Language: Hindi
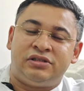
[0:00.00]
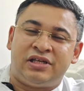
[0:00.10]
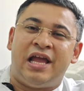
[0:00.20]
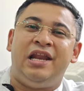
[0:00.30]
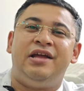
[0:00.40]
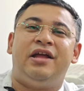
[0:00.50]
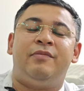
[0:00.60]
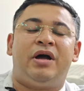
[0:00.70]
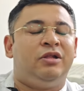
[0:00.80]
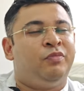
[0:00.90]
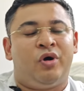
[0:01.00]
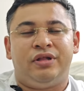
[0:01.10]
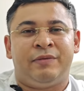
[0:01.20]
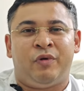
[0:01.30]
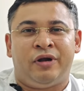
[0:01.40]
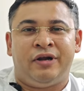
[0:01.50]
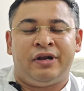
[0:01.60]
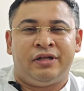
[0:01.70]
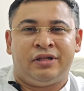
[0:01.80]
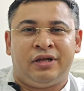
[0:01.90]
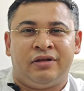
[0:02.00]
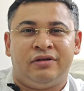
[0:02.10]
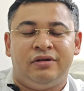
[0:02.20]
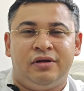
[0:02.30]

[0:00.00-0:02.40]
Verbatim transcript: स्केलिंग के बाद बहुत इंपॉर्टेंट रहती है